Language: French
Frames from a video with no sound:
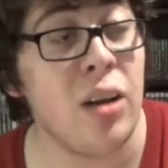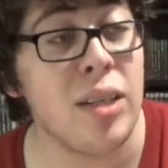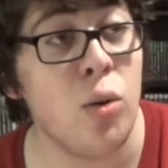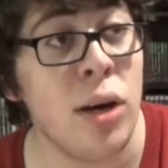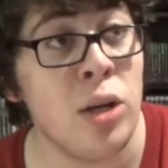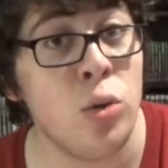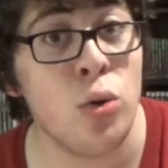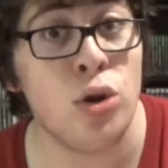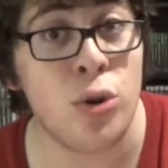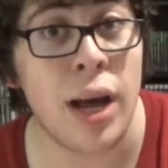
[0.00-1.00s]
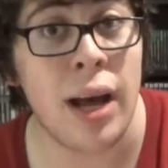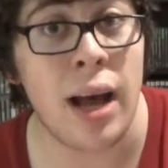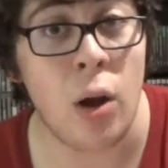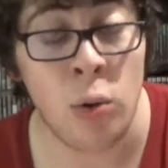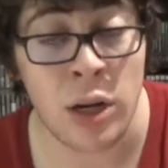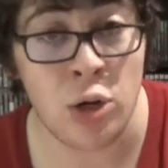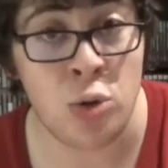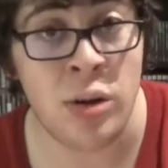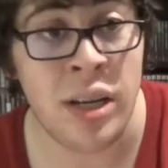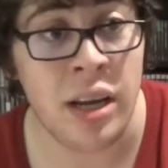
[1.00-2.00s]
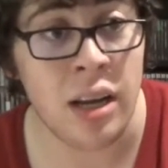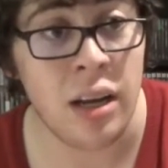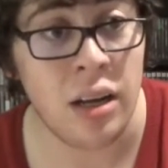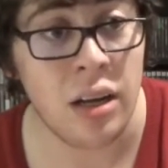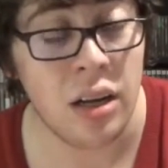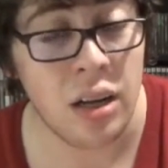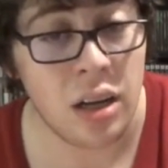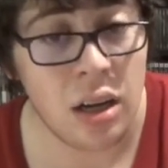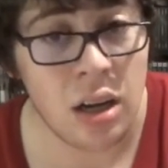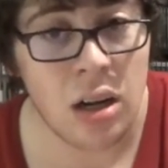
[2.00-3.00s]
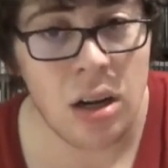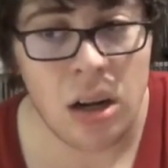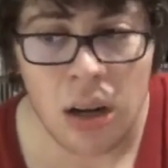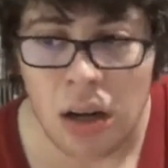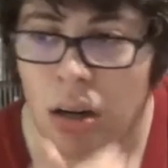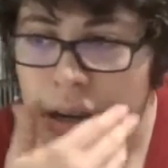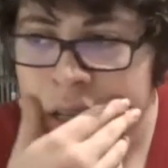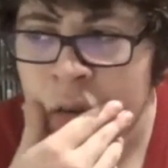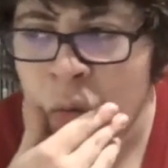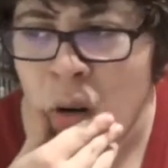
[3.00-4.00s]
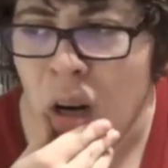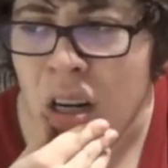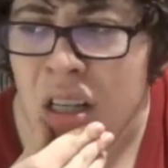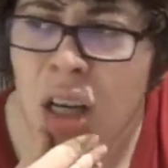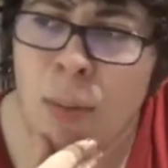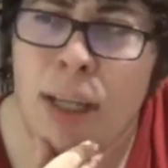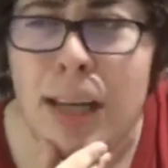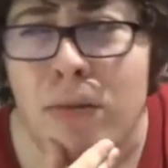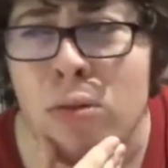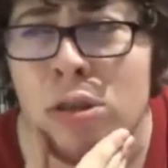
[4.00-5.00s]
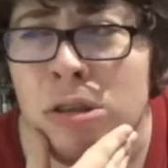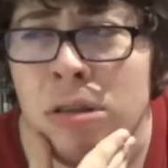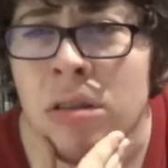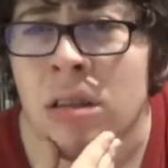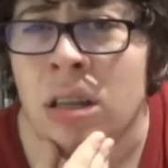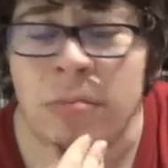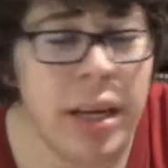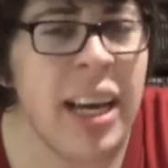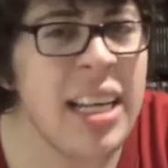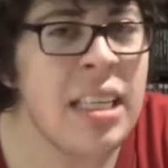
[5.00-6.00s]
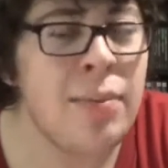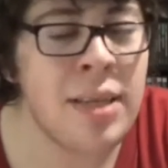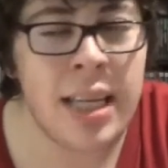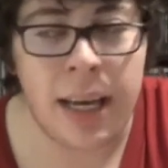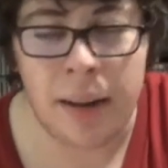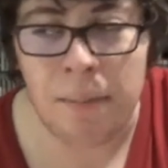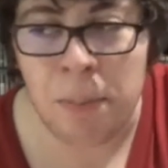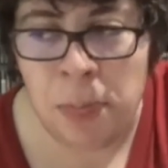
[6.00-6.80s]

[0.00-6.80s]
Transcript: grâce au réseau que je suis auquel je suis lié. Là, il dit, ouais, hein, ça commence à fonctionner, hein? mais il reste sceptique.